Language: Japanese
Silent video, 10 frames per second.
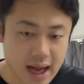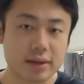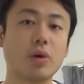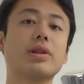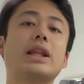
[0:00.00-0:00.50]

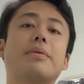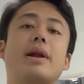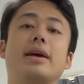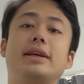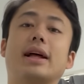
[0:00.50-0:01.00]
あ、とんでも
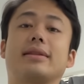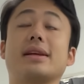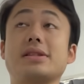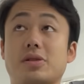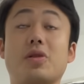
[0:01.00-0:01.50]
ない日だっ
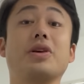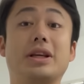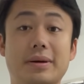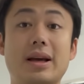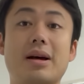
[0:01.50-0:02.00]
たんですよ、その日。
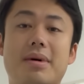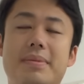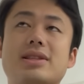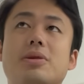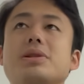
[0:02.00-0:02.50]
まあ、
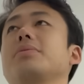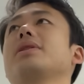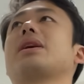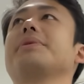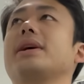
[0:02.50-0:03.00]
まずそもそも
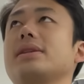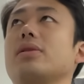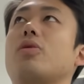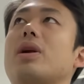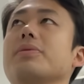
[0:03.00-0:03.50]
村上隆さん
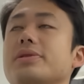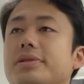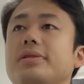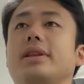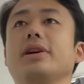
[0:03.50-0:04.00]
とコラボす
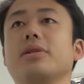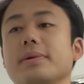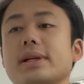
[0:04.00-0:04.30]
るっていうのも